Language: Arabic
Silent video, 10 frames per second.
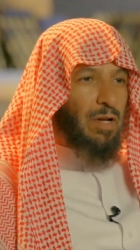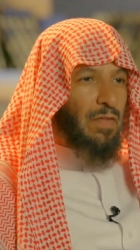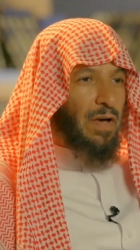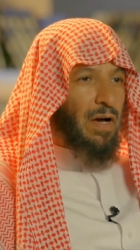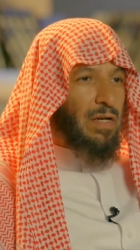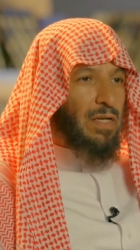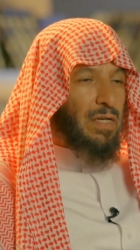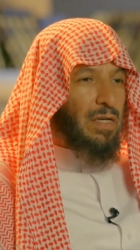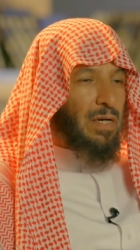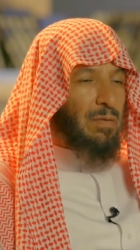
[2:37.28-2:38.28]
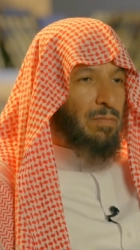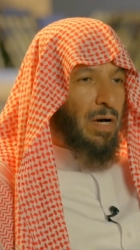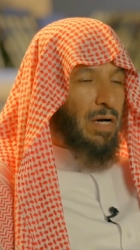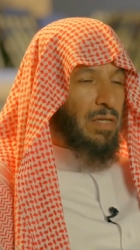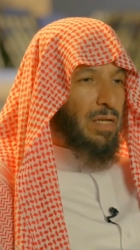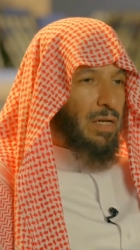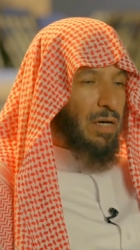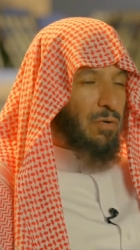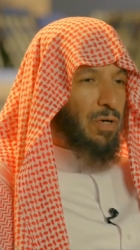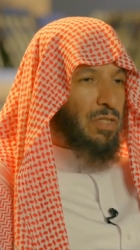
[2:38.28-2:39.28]
ذلك مهد
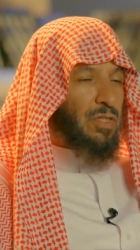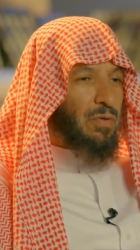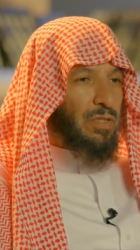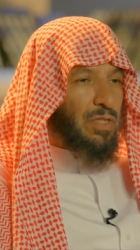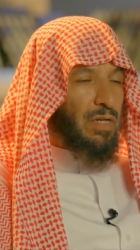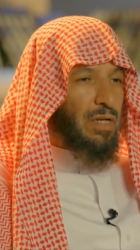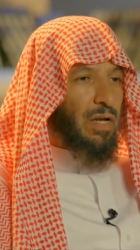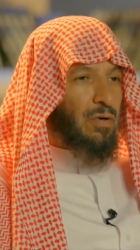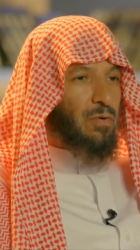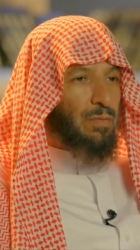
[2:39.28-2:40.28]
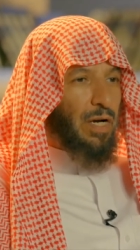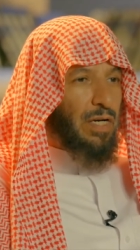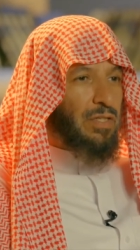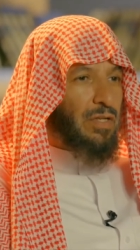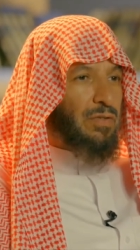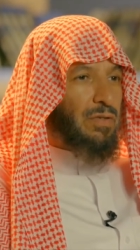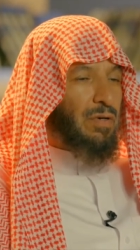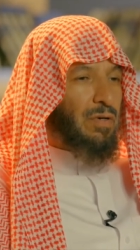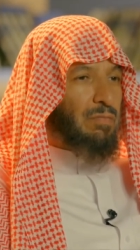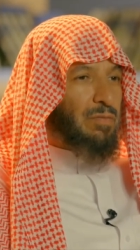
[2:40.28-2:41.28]
الله عز وجل له بعدد
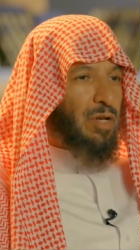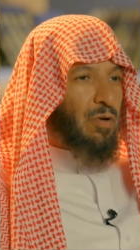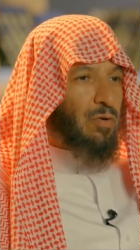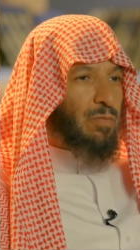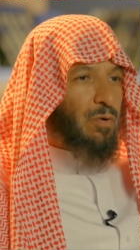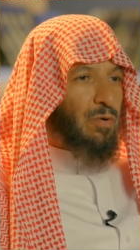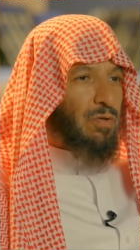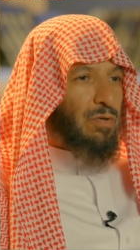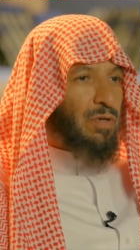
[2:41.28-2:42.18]
من الامور